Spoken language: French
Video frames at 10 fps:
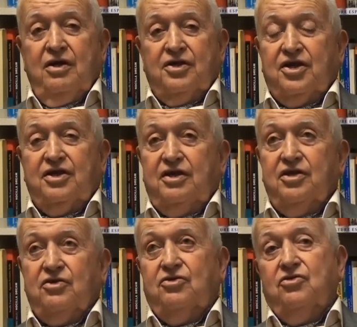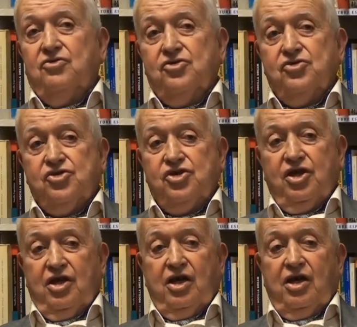c'est-à-dire que
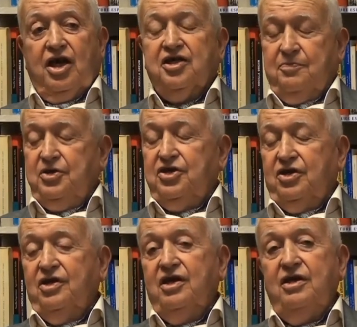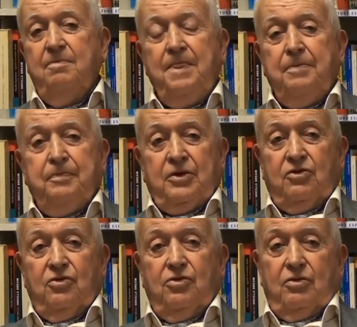j'ai expliqué
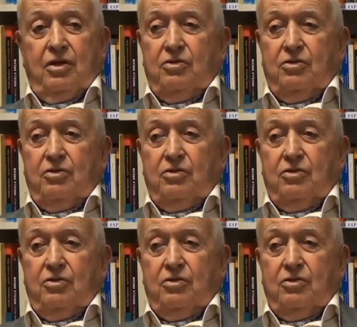que